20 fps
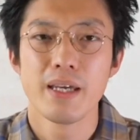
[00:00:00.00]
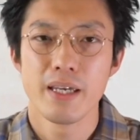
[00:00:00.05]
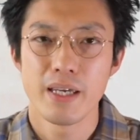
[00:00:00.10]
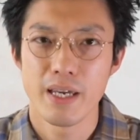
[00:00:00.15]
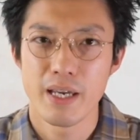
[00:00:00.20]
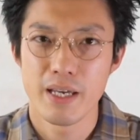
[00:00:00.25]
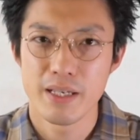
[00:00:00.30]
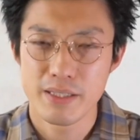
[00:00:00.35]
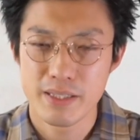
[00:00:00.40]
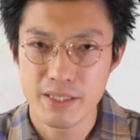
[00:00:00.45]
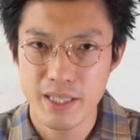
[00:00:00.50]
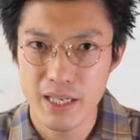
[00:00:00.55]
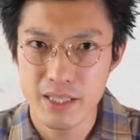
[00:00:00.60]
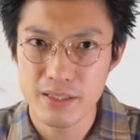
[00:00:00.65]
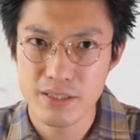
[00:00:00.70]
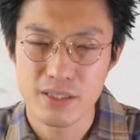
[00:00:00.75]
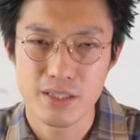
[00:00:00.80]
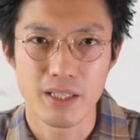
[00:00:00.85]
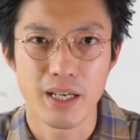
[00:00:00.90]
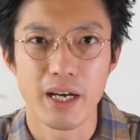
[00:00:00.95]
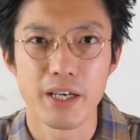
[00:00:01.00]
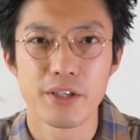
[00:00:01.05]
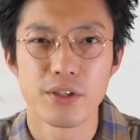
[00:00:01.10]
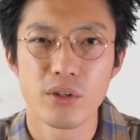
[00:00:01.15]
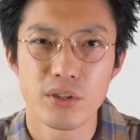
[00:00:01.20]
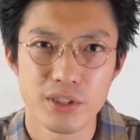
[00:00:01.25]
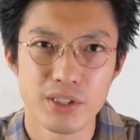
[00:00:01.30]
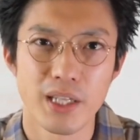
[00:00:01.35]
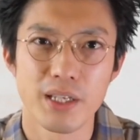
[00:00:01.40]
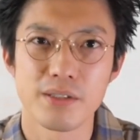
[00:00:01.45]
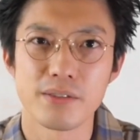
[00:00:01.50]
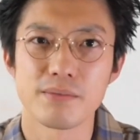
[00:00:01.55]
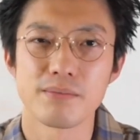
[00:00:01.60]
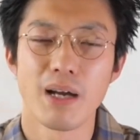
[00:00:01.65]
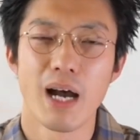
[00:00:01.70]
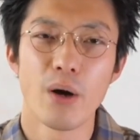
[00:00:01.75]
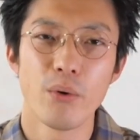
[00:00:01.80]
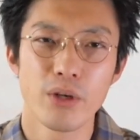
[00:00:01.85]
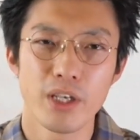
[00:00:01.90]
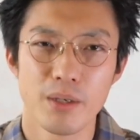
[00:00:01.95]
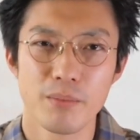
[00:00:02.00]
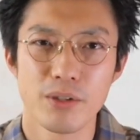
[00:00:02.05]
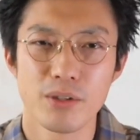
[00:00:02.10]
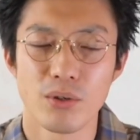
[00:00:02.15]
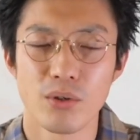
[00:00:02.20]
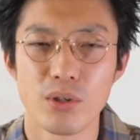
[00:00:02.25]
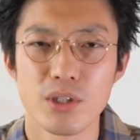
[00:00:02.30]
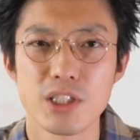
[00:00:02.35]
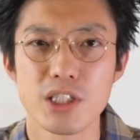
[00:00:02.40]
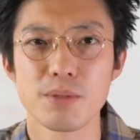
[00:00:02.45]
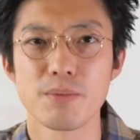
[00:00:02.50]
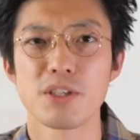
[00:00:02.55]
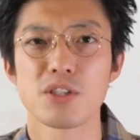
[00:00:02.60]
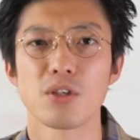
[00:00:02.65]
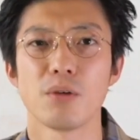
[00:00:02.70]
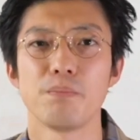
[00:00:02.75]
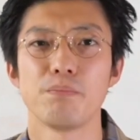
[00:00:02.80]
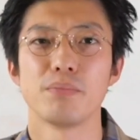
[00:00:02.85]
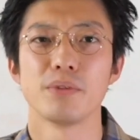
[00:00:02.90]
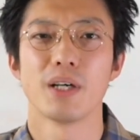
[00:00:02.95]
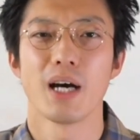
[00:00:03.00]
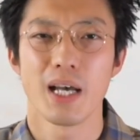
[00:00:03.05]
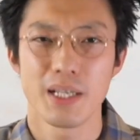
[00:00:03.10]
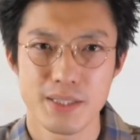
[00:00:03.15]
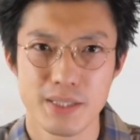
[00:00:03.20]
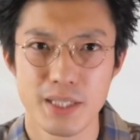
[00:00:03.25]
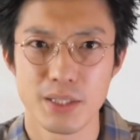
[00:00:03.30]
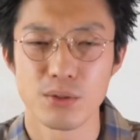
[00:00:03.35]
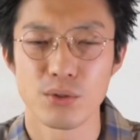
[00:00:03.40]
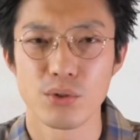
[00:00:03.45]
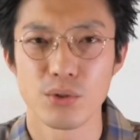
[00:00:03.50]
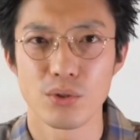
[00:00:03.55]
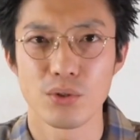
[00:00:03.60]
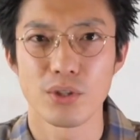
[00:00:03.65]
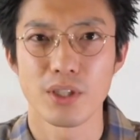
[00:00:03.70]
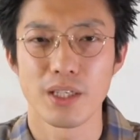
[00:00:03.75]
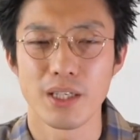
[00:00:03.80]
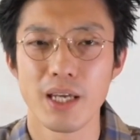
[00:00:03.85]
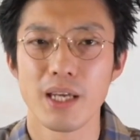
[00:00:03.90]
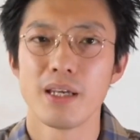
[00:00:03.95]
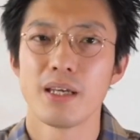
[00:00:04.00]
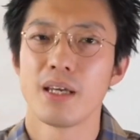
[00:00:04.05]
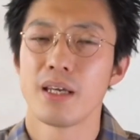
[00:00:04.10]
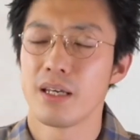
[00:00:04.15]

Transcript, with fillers: えー、センスが良くなる青山のおすすめショップはっせんということでね、